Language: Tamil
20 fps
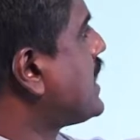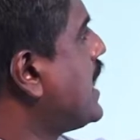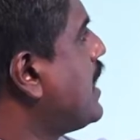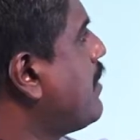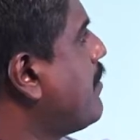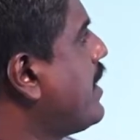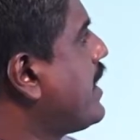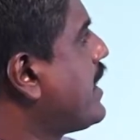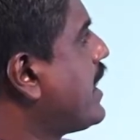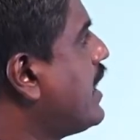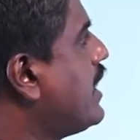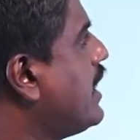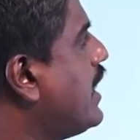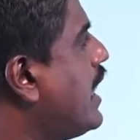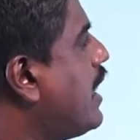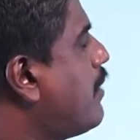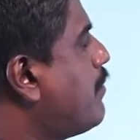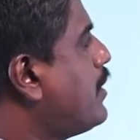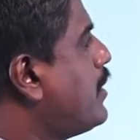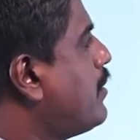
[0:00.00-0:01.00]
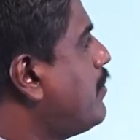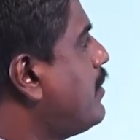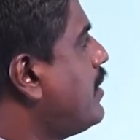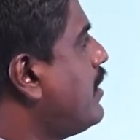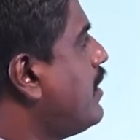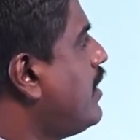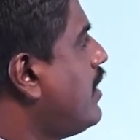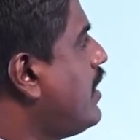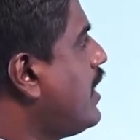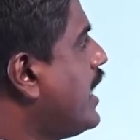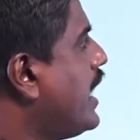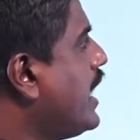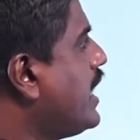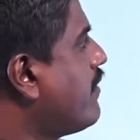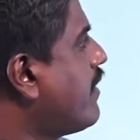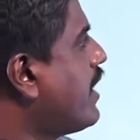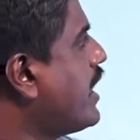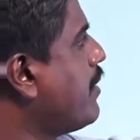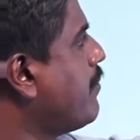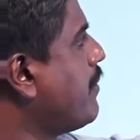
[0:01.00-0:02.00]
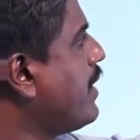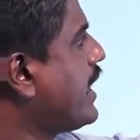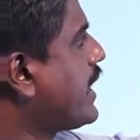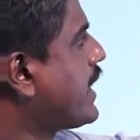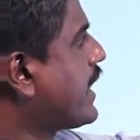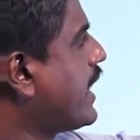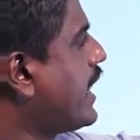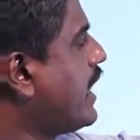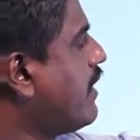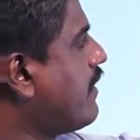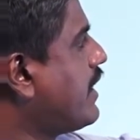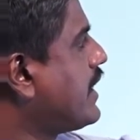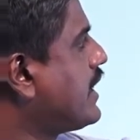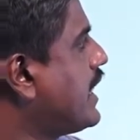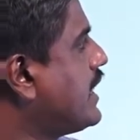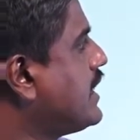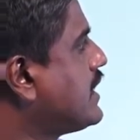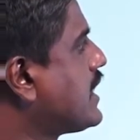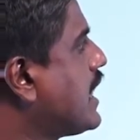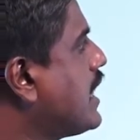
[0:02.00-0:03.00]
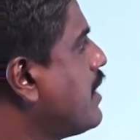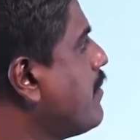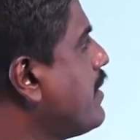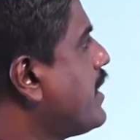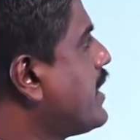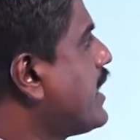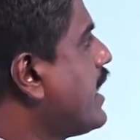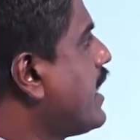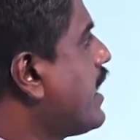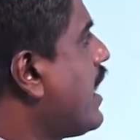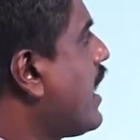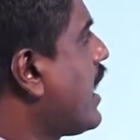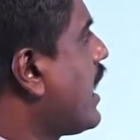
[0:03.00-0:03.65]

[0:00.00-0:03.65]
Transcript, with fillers: சென்டிமீட்டர் நீளமும் இருபது மீட்டர் எழுபத்தஞ்சு சென்டிமீட்டர்